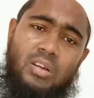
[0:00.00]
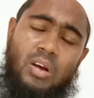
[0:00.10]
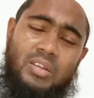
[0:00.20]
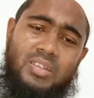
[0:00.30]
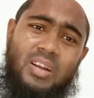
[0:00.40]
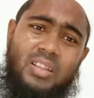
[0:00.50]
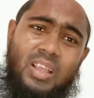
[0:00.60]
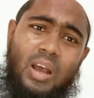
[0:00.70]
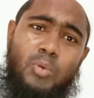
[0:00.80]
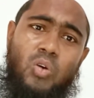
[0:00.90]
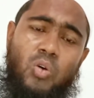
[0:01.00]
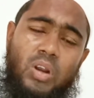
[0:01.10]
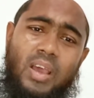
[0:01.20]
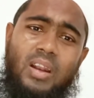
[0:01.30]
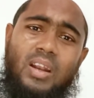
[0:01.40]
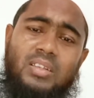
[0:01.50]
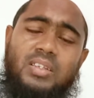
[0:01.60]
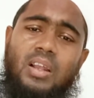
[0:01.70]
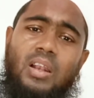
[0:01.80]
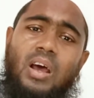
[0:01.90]
হজরতে আবু হুরাইরা রাজি
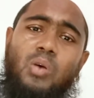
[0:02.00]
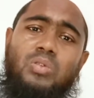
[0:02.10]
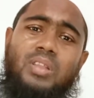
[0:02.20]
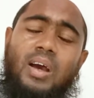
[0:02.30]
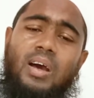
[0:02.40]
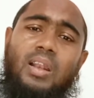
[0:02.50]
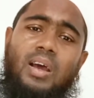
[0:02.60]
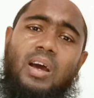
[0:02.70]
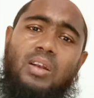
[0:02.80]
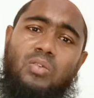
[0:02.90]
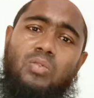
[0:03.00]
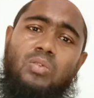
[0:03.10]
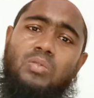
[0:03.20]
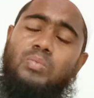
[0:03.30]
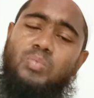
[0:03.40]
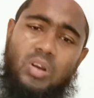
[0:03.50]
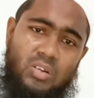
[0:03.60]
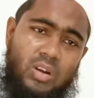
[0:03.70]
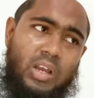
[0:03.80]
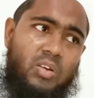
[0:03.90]
আল্লাহ তালু
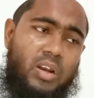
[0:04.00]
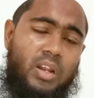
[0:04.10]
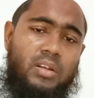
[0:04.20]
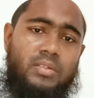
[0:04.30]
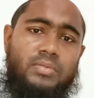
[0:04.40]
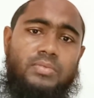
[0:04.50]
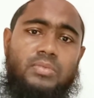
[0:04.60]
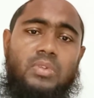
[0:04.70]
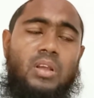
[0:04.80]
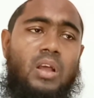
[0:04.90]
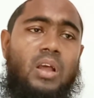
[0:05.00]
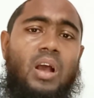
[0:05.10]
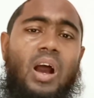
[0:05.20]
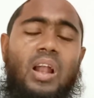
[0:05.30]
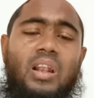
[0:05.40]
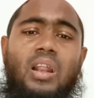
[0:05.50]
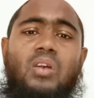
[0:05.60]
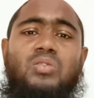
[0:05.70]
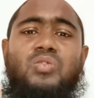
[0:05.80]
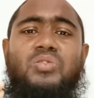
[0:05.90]
বর্ণনা করেন আল্লাহ
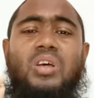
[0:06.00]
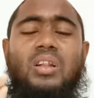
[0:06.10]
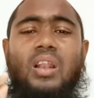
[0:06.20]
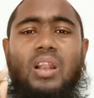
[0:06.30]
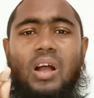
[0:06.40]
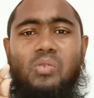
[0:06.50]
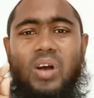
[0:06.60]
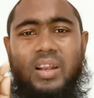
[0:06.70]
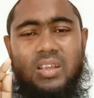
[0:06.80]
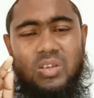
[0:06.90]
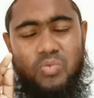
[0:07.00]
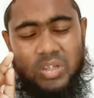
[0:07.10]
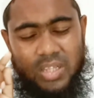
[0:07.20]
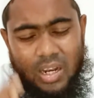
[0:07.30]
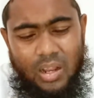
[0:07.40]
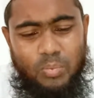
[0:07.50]
রসুল সাল্লাহ আলহি ওসাল্লাম